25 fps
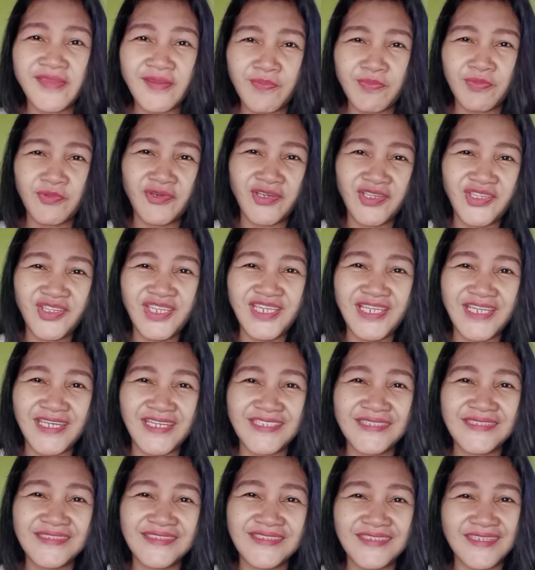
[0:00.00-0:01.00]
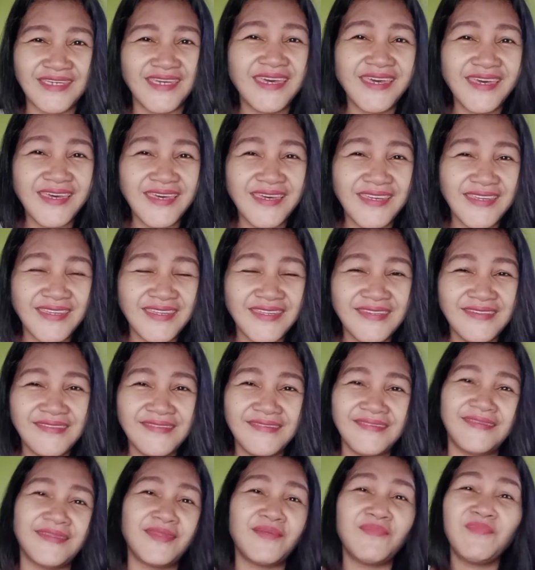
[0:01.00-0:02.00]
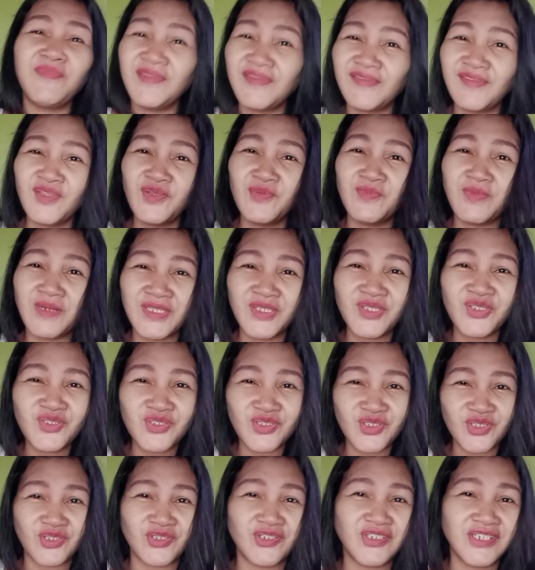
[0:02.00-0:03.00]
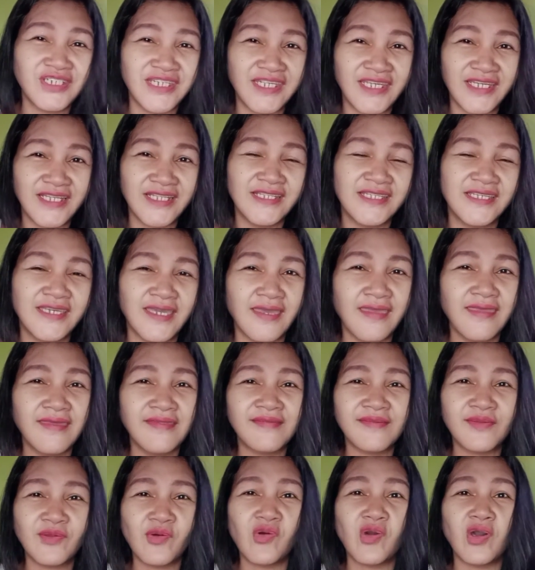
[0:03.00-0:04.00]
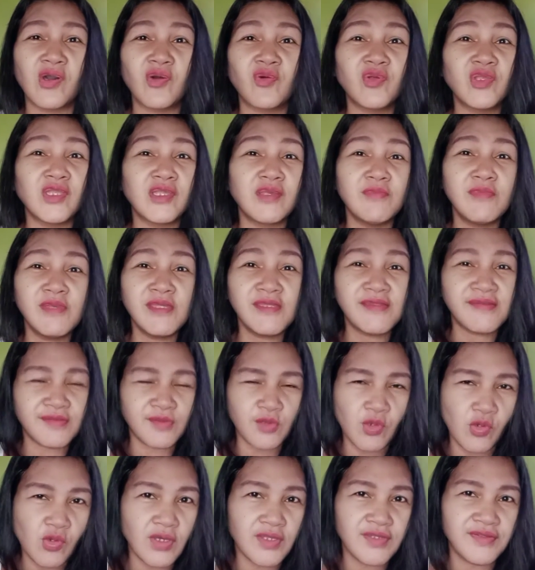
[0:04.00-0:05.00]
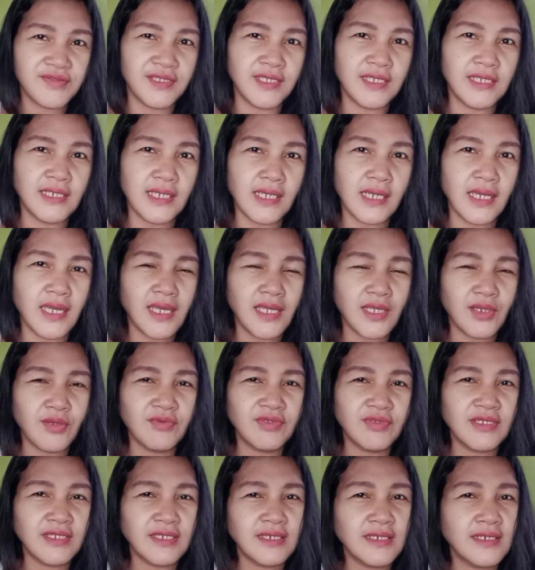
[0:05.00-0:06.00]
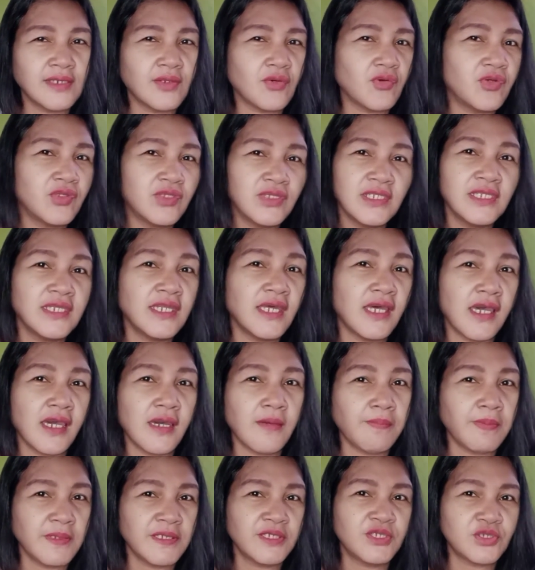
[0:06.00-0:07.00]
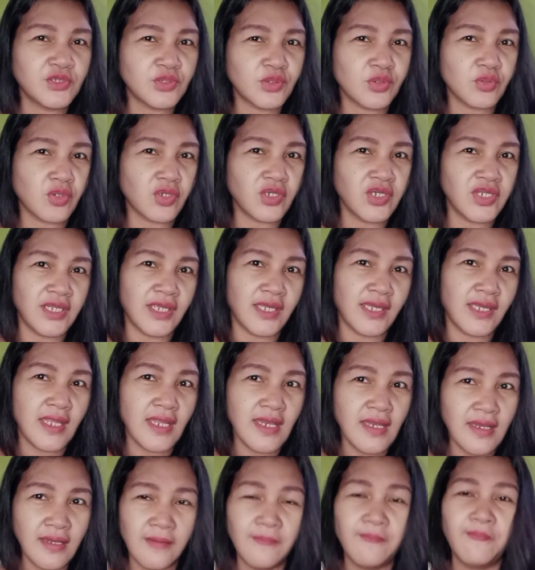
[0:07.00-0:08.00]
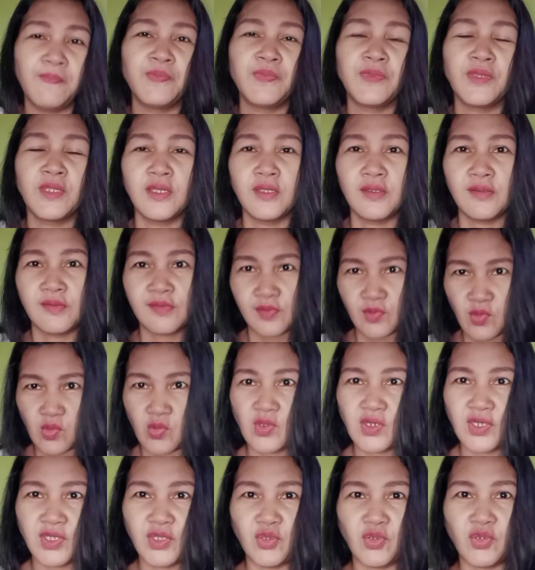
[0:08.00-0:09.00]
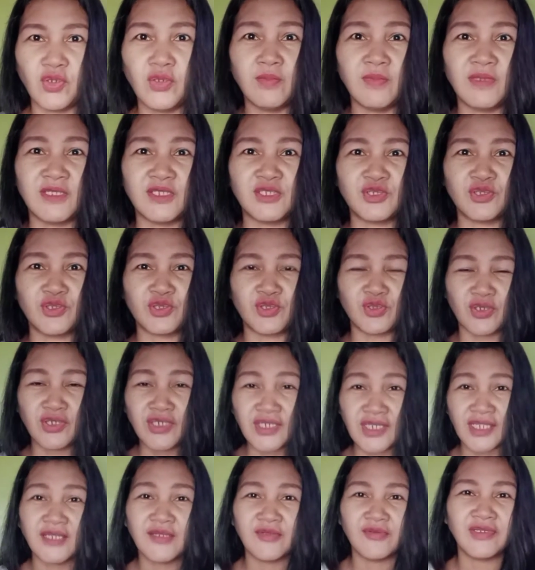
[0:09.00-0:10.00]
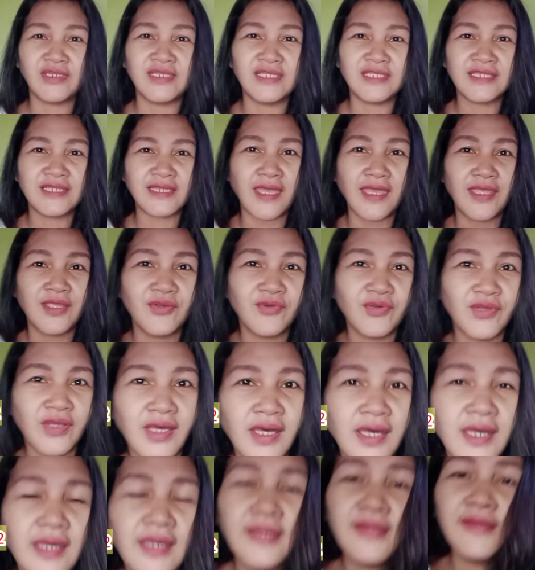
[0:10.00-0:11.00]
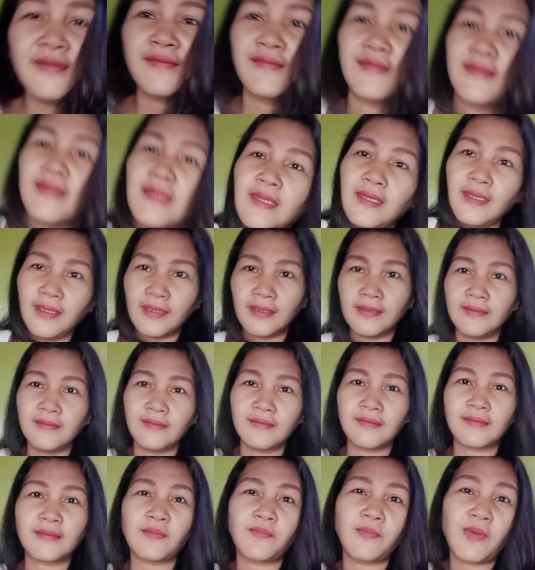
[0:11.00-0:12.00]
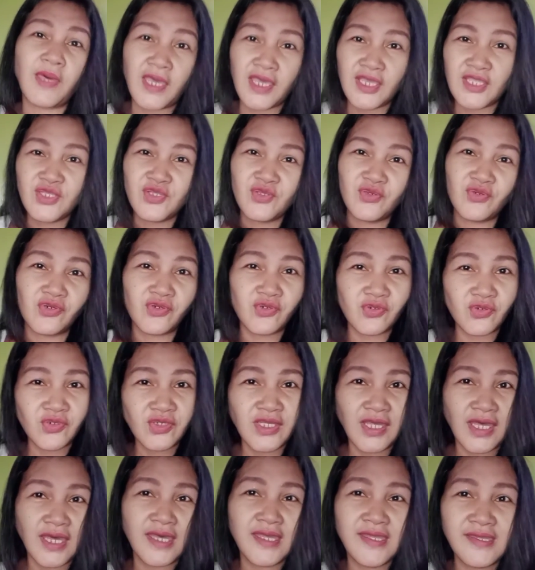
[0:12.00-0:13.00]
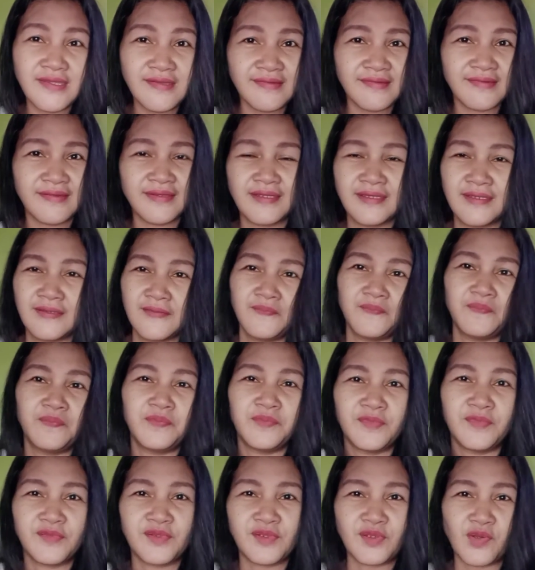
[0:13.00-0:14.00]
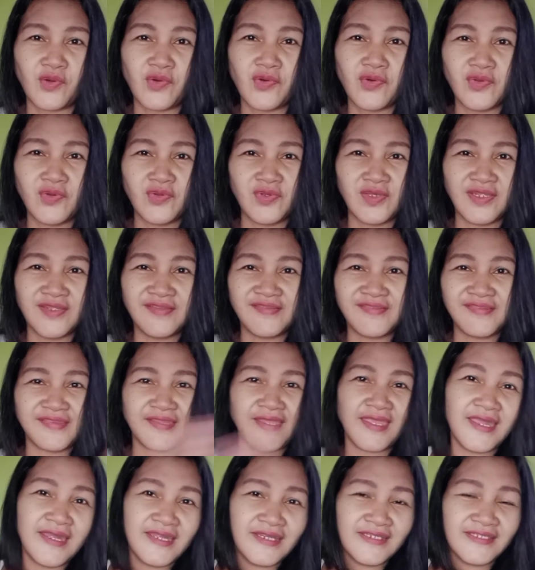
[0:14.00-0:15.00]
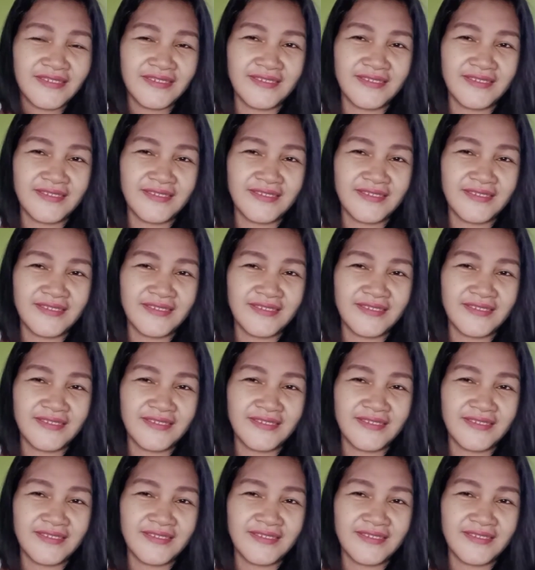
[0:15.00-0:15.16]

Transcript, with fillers: Kamusta kayong lahat guys? Na-miss niyo ba ang tutorial guys? So ako na-miss ko kasi ilang araw na rin ako hindi nakakapag-tutorial. So ngayon mag-tutorial ulit tayo guys and samahan niyo ako guys. So let's start.